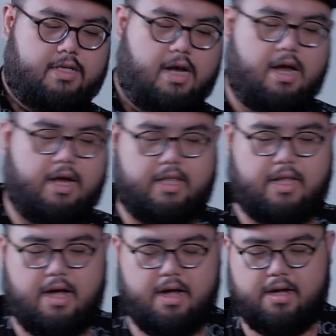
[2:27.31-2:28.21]
sekarang
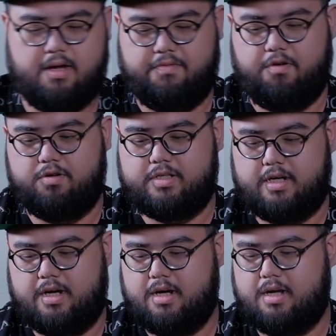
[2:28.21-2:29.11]
kita fokus
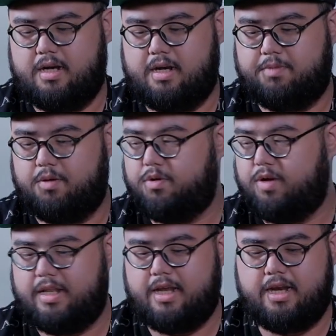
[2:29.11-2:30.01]
ke laptop
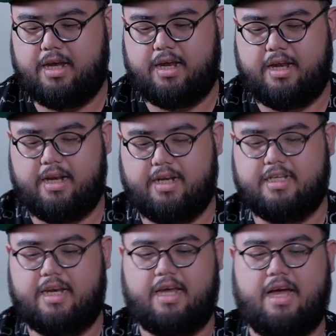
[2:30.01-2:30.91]
unitnya nih di
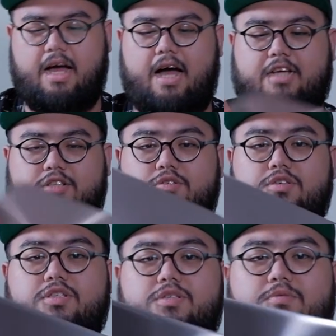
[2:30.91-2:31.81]
sini Asus